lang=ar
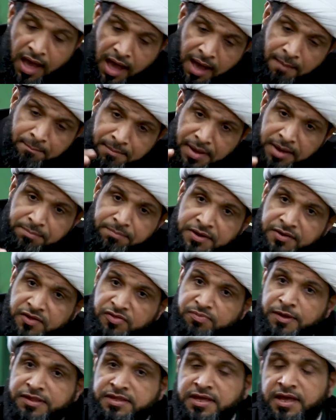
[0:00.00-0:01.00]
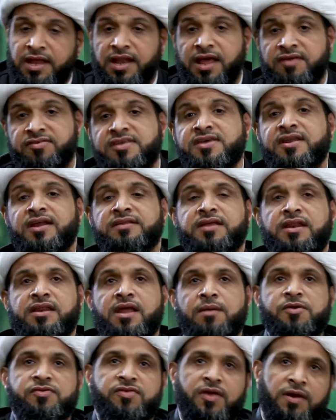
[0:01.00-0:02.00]
أما بالنسبة إلى سيرة
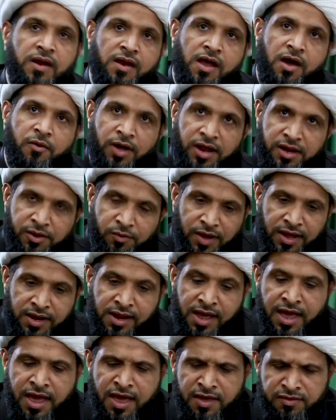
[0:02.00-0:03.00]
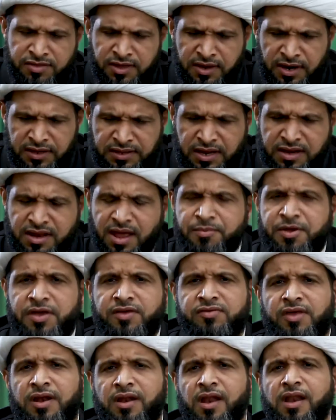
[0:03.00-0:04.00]
النبي صلى الله عليه وآله سيرة
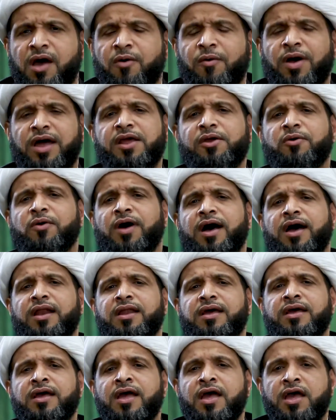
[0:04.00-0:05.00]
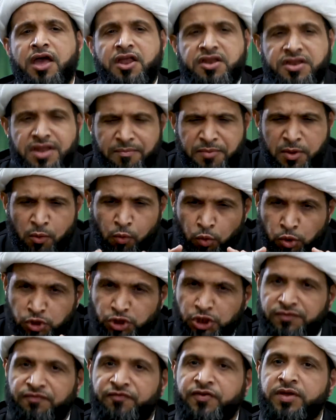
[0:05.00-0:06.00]
النبي صلى الله عليه وآله النبي
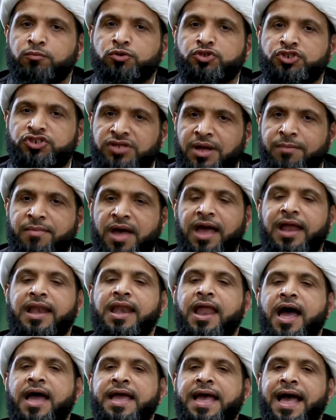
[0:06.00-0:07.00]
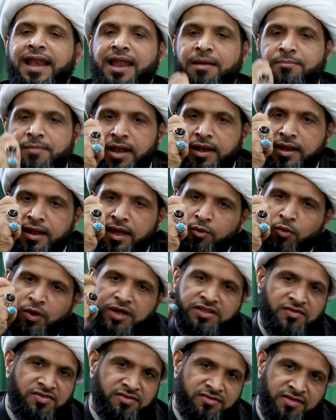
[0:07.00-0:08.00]
وجد في مجتمع لا يعلم إلا
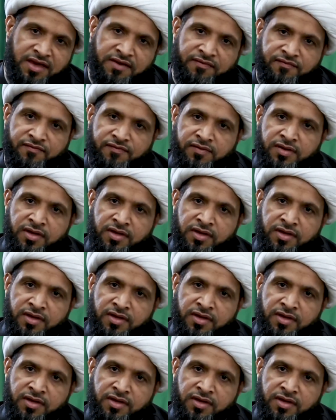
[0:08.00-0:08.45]
لغة السيف